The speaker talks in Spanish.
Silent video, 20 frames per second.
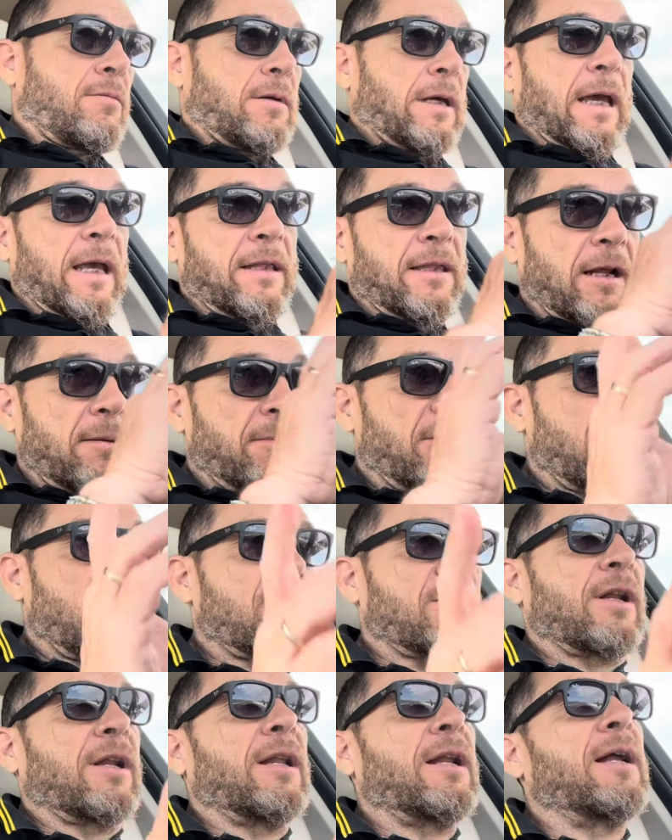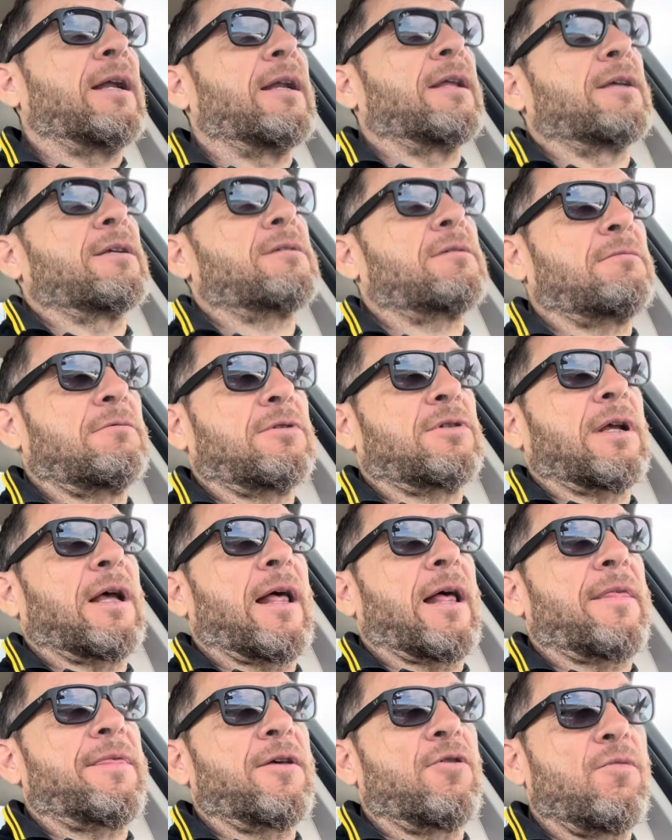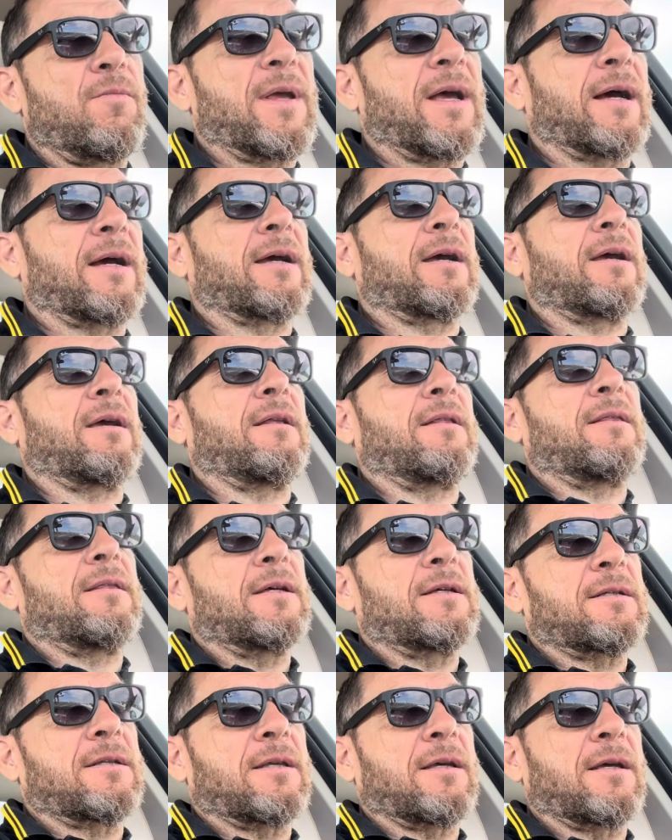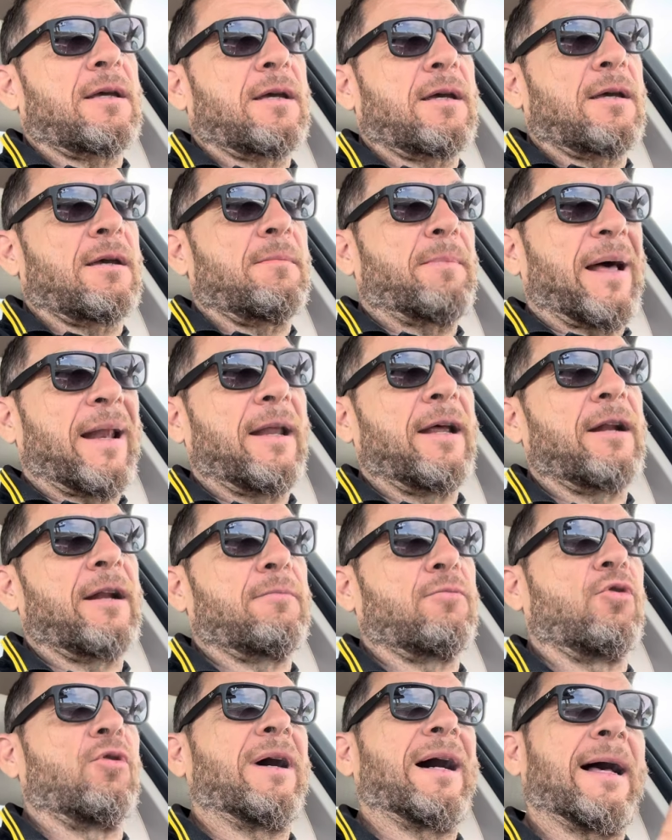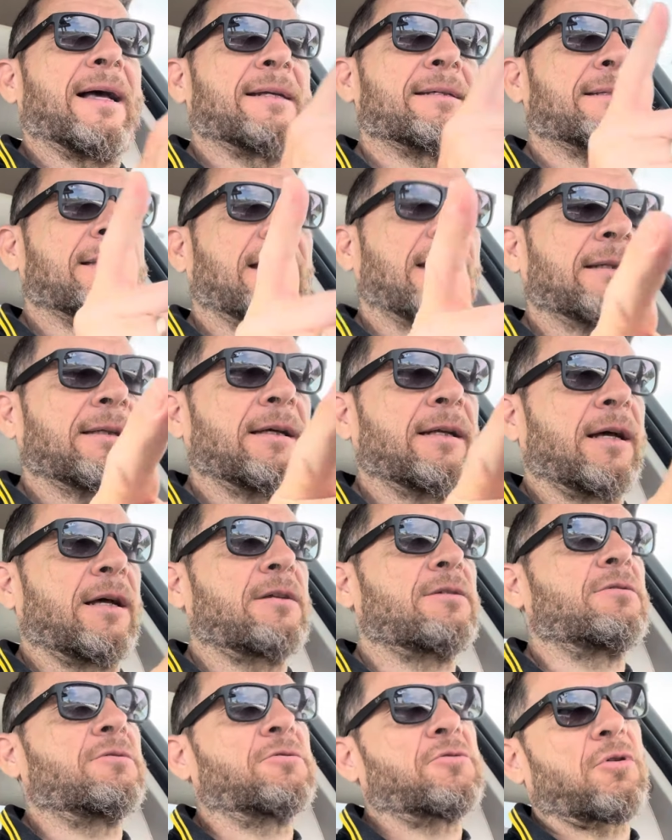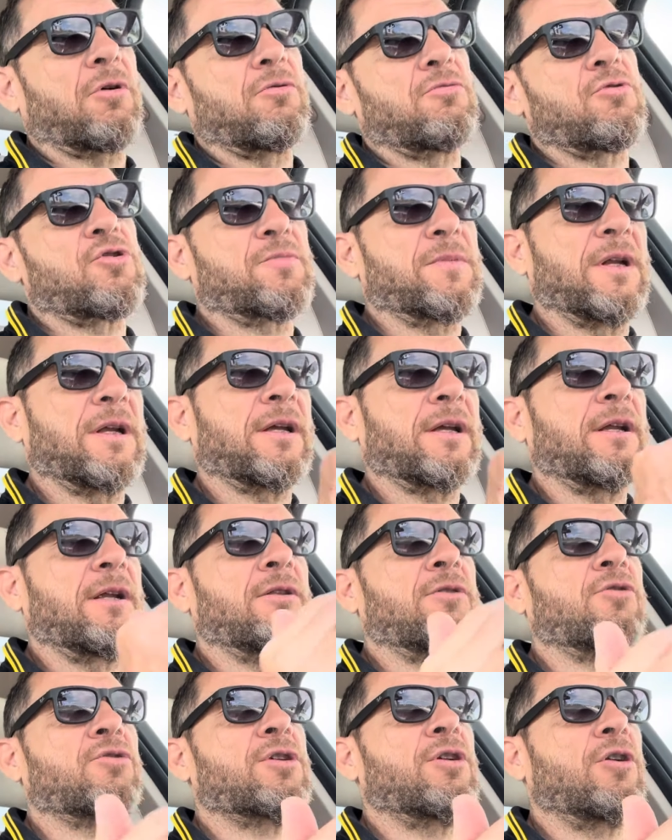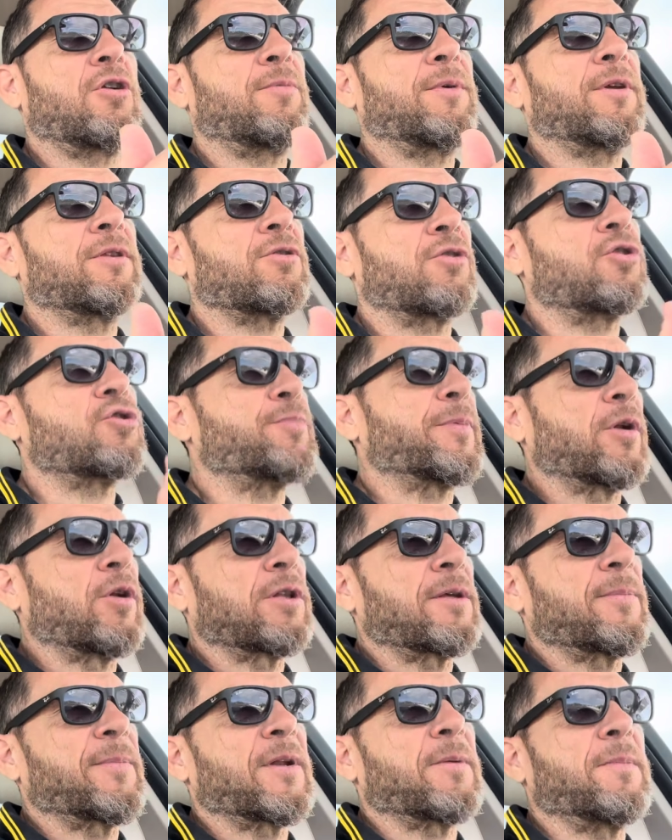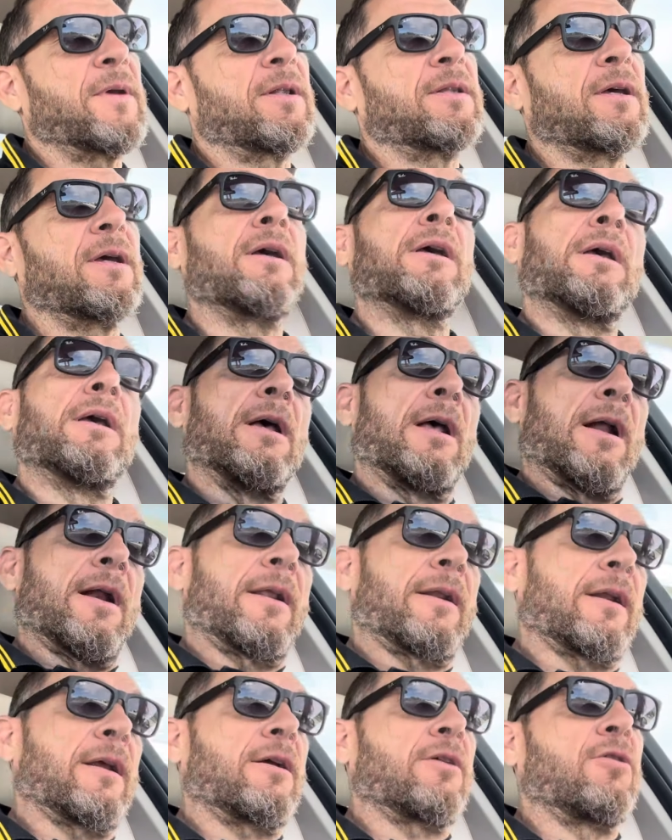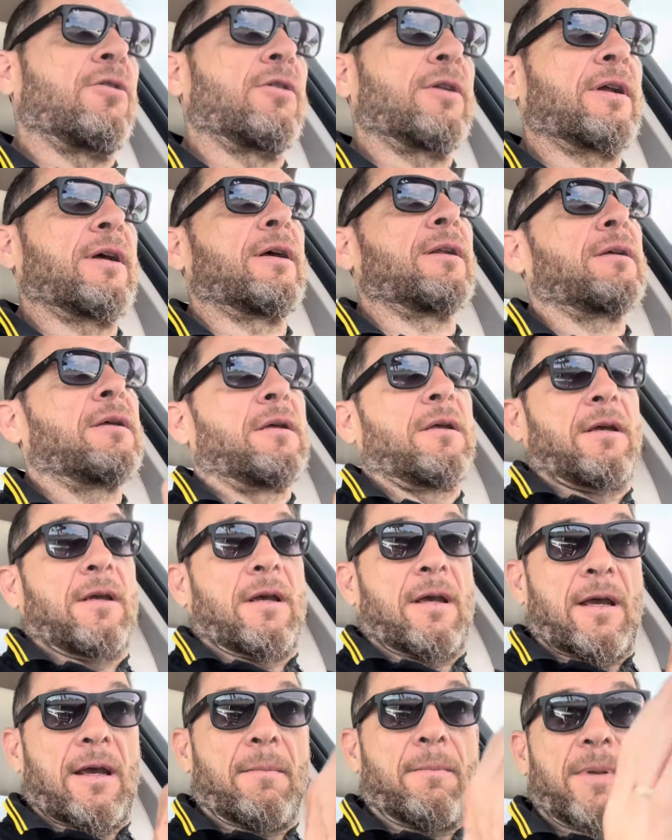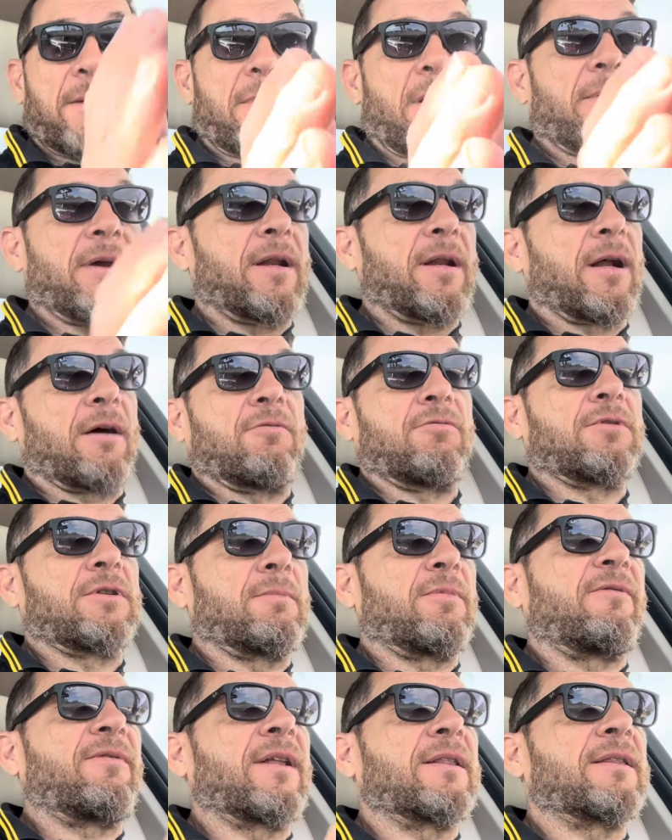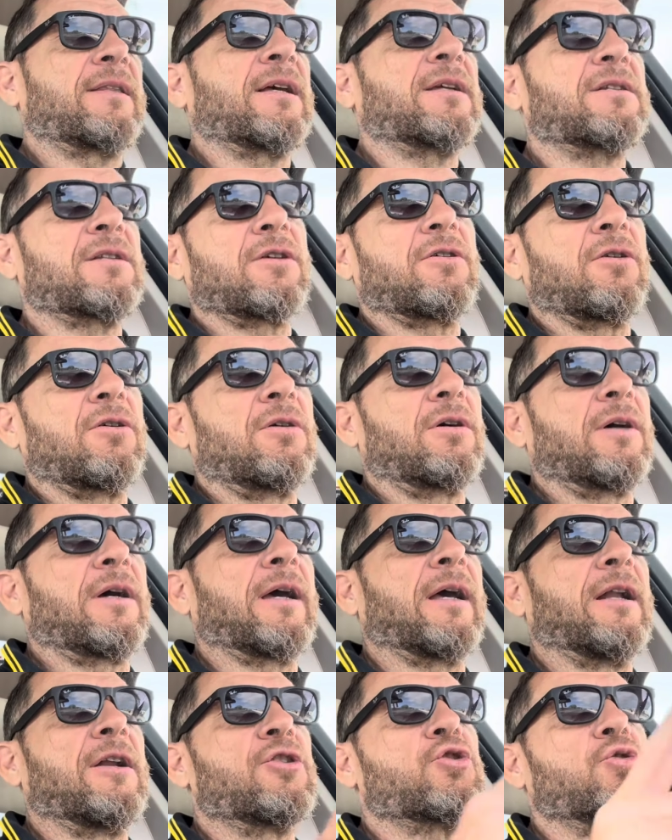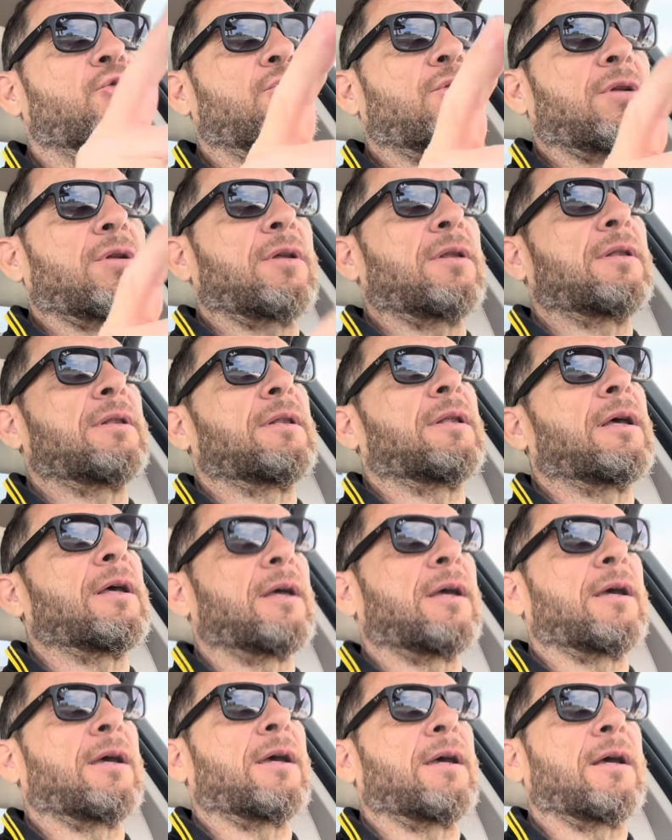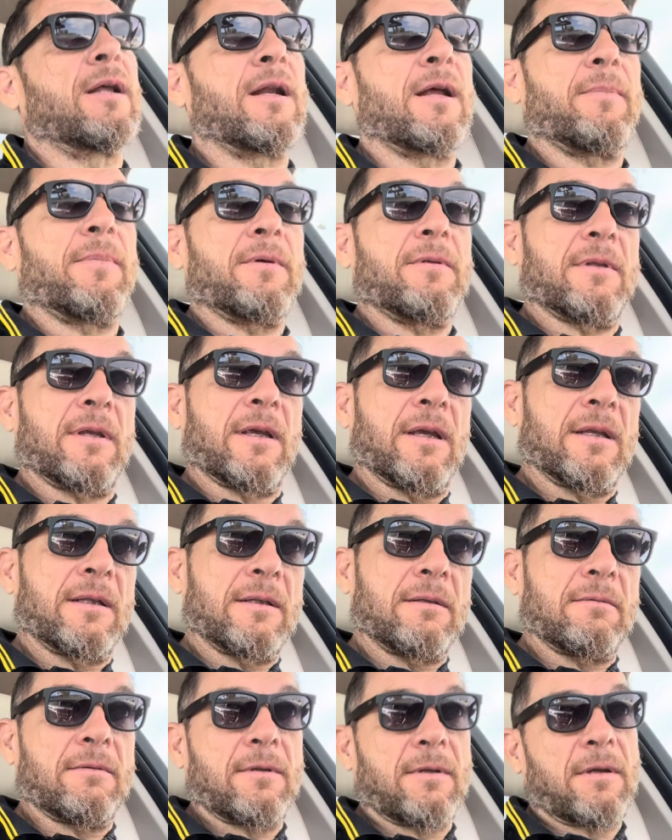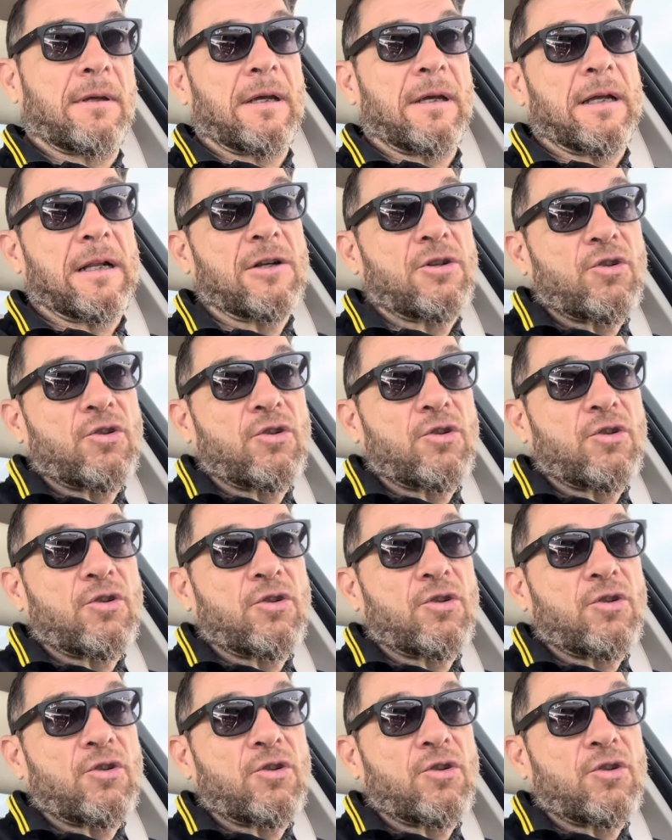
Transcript: en términos generales, hacer un viaje desde Palermo hasta Atenas son unos 1500 kilómetros, pero te permite recorrer en primavera un tiempo fantástico, el sur de, el